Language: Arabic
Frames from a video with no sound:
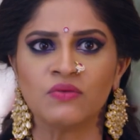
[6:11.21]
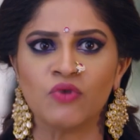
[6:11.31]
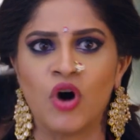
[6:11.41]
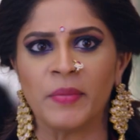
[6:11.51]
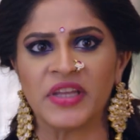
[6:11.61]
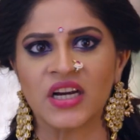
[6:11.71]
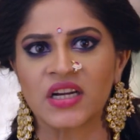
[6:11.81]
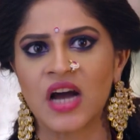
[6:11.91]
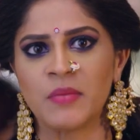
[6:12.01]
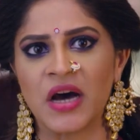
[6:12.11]
مو هي
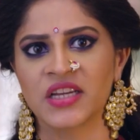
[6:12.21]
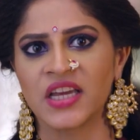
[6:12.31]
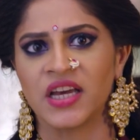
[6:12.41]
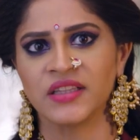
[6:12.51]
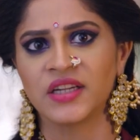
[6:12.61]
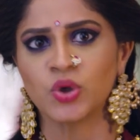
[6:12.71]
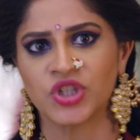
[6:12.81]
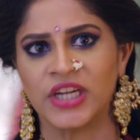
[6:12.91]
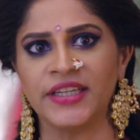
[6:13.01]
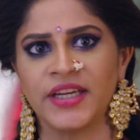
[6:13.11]
دفشتنا كلياتنا لحتى
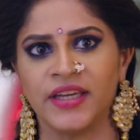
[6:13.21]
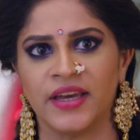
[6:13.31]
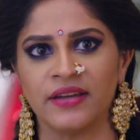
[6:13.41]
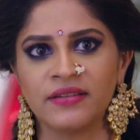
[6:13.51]
تفوت لهنيك